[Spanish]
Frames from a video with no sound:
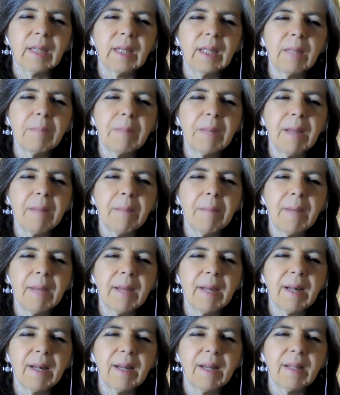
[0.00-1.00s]
y
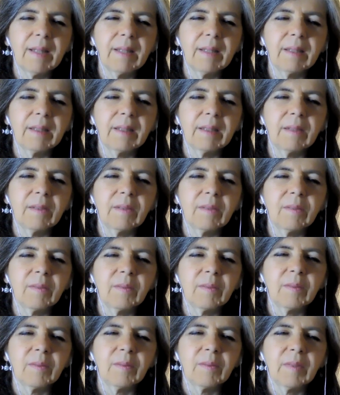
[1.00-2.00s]
plasmarla
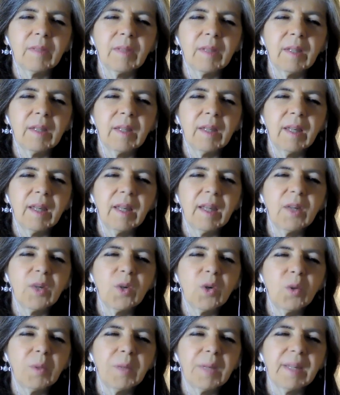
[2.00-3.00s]
en
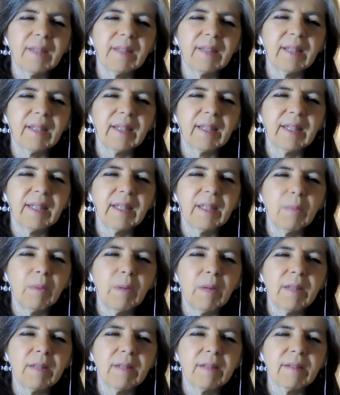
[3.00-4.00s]
obras
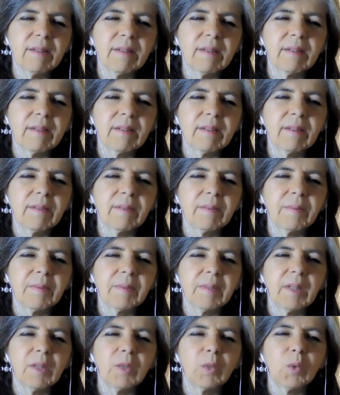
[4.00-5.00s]
tangibles,
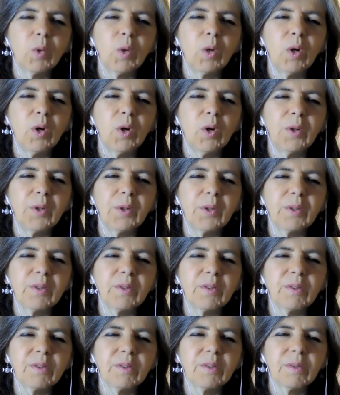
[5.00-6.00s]
en tus
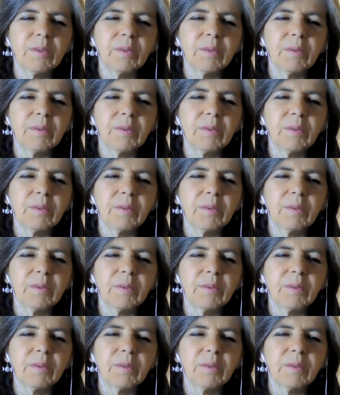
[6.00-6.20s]
logros,